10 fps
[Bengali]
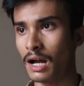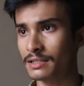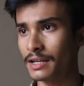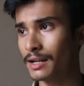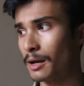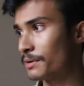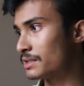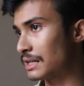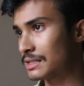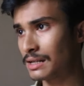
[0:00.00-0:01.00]
আচ্ছা এখানে আপনারা
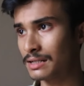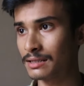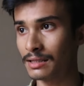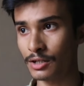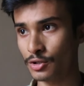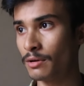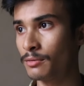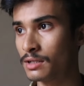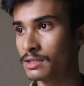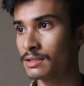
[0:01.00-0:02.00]
যারা যারা আছেন তারা সবাই
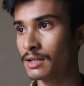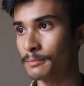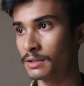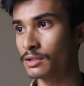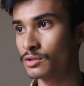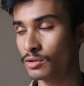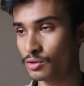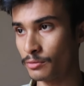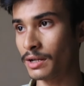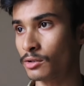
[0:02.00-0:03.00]
বলেছেন যে আপনাদের জন্য
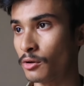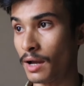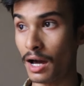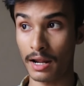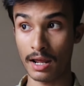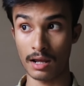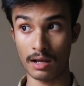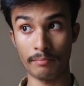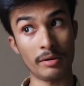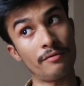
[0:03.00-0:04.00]
ছবি আঁকতে হবে আর হ্যাঁ
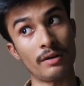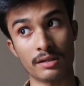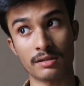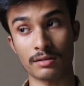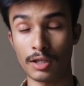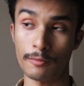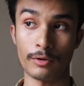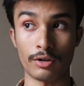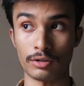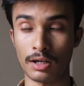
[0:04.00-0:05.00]
পে ফার্স্ট
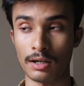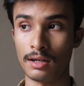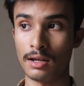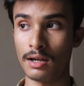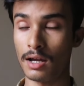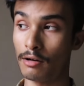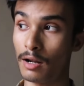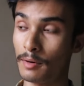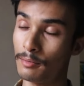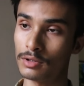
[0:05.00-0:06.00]
তারপরে কথা এখন
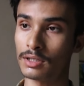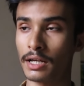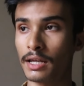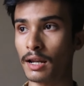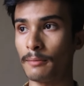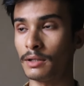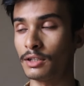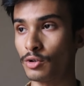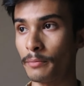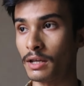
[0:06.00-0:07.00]
আপনারা বলতে থাকেন
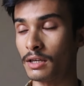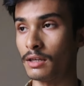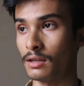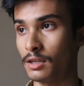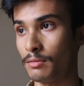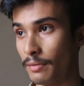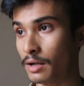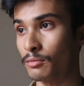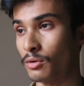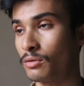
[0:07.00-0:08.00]
আপনাদের টপিক কি কিভাবে
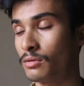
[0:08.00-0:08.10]
আঁকবো